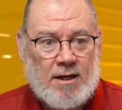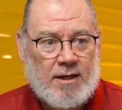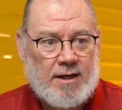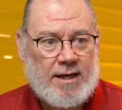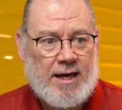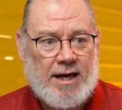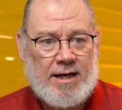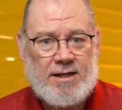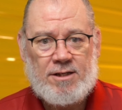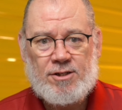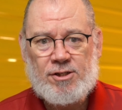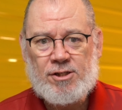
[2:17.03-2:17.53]

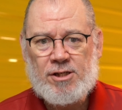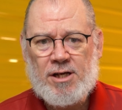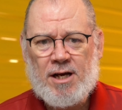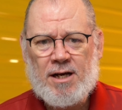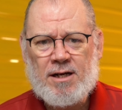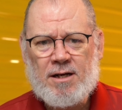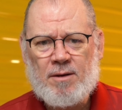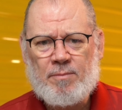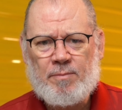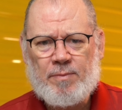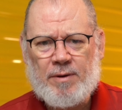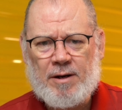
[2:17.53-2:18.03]
Quem
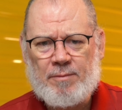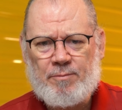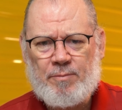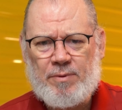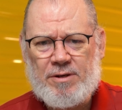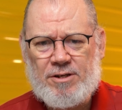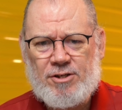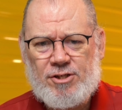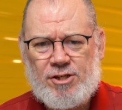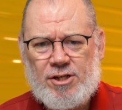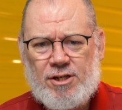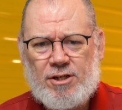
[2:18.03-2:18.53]
chega para
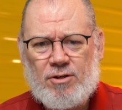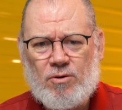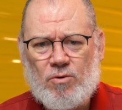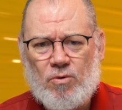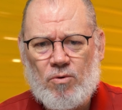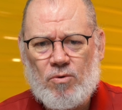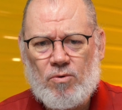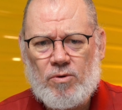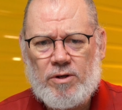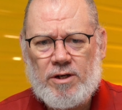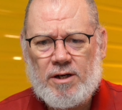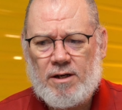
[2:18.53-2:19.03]
pedir
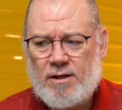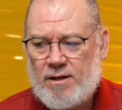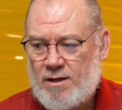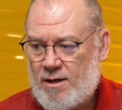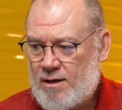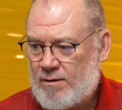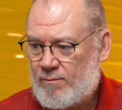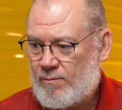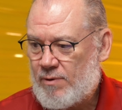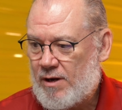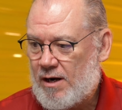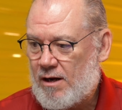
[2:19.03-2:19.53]
cura
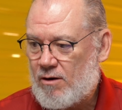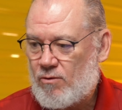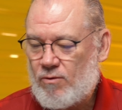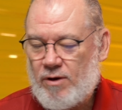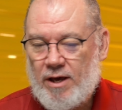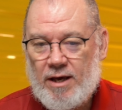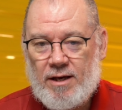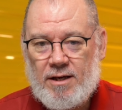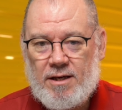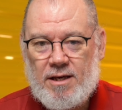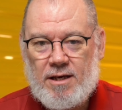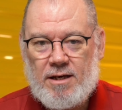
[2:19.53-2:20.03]
para
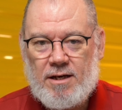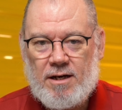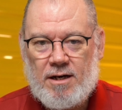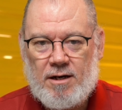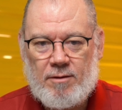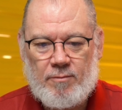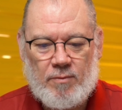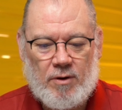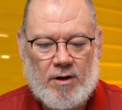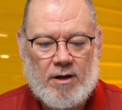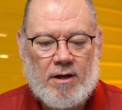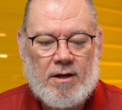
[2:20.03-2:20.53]
alguém que
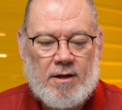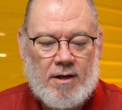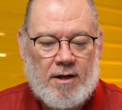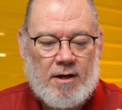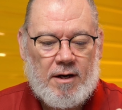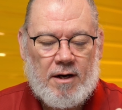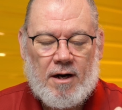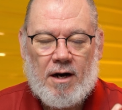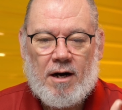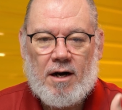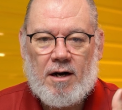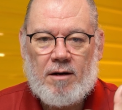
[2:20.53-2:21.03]
ama,
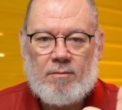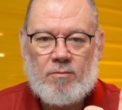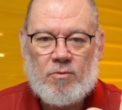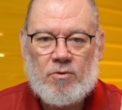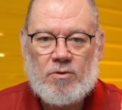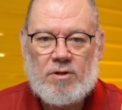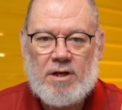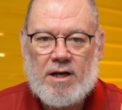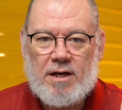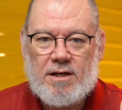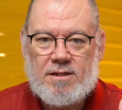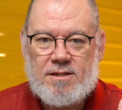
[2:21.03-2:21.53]
a
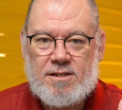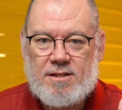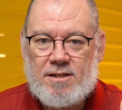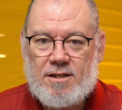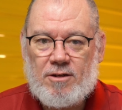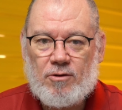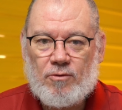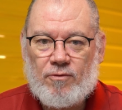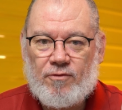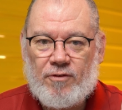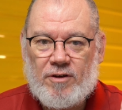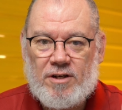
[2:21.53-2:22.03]
mulher
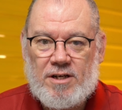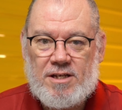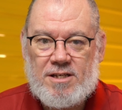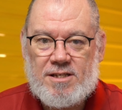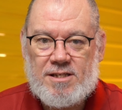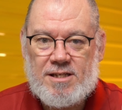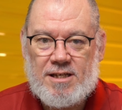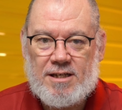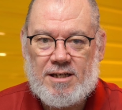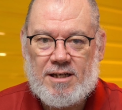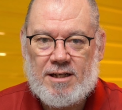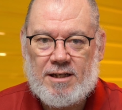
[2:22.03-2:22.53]

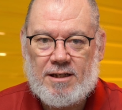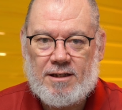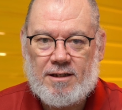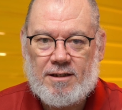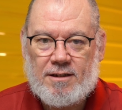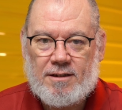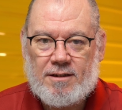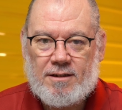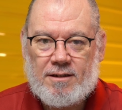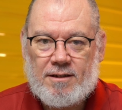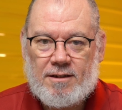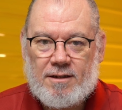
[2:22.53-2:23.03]
sirofeniciana,
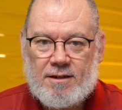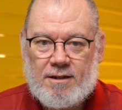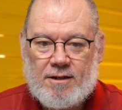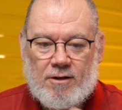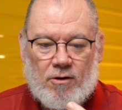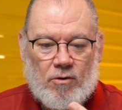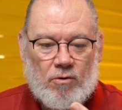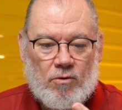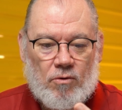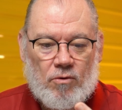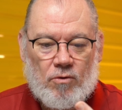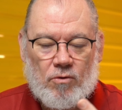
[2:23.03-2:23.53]

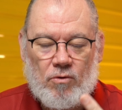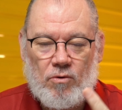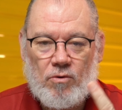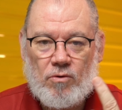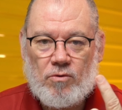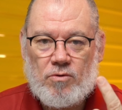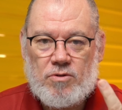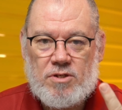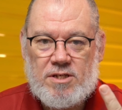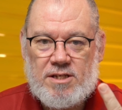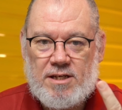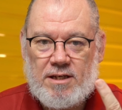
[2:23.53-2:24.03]

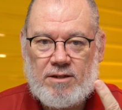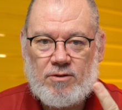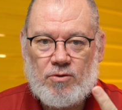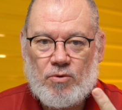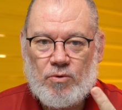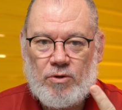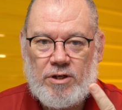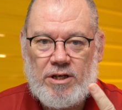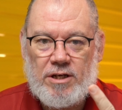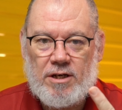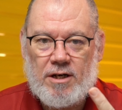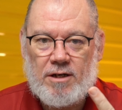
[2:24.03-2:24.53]
o
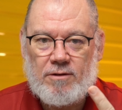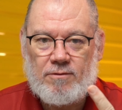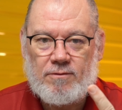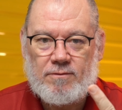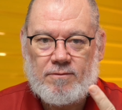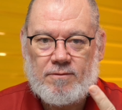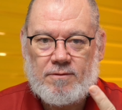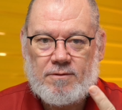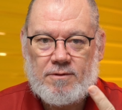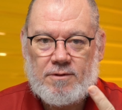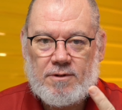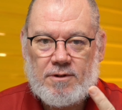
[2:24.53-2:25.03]
centurião,
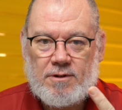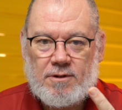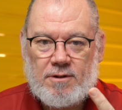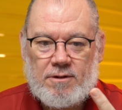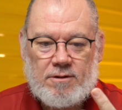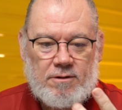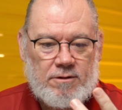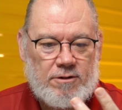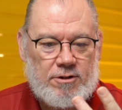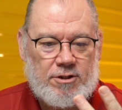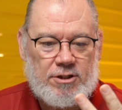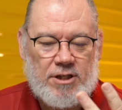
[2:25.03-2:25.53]

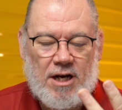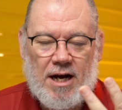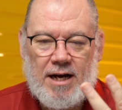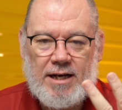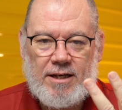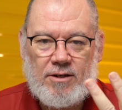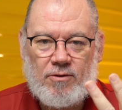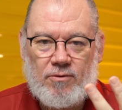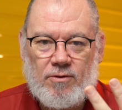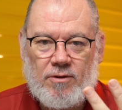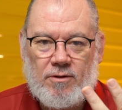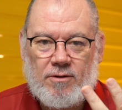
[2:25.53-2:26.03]

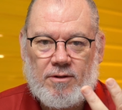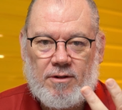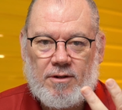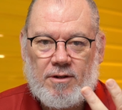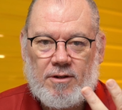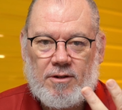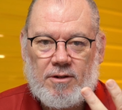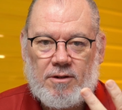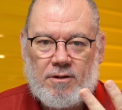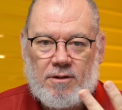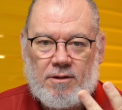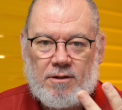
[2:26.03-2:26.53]
Jairo,
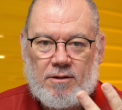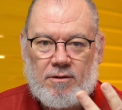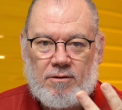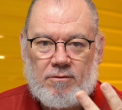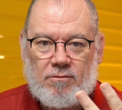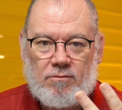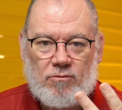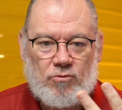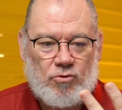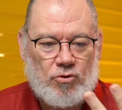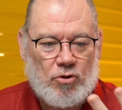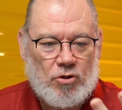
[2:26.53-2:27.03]

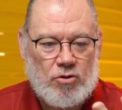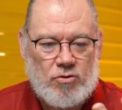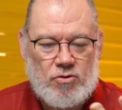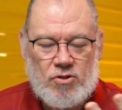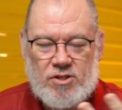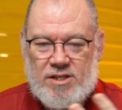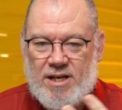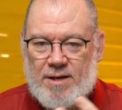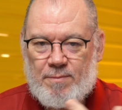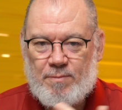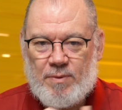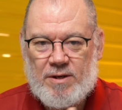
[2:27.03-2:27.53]

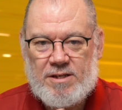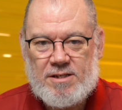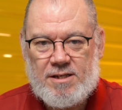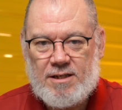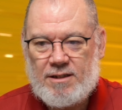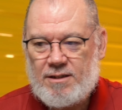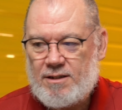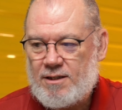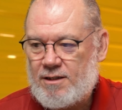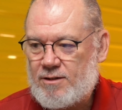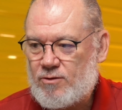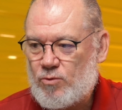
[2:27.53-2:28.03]
todos
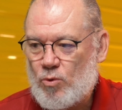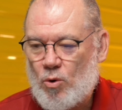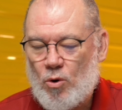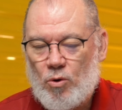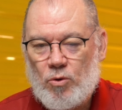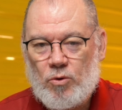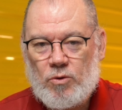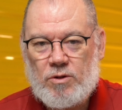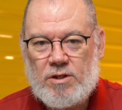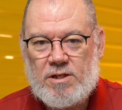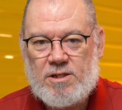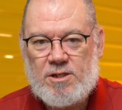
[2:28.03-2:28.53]
representando
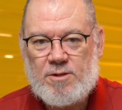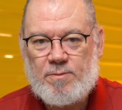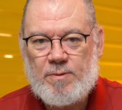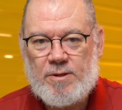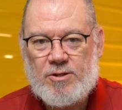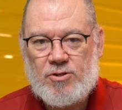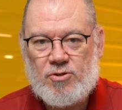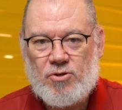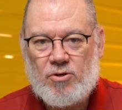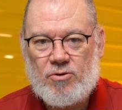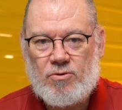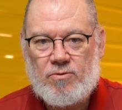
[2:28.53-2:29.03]
outras
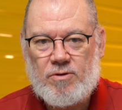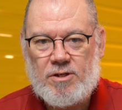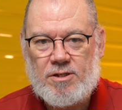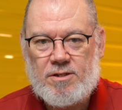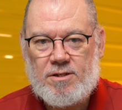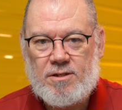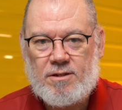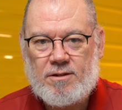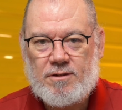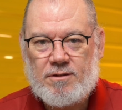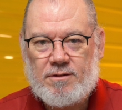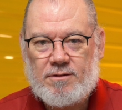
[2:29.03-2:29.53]

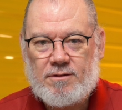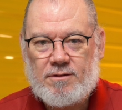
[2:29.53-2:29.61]
pessoas.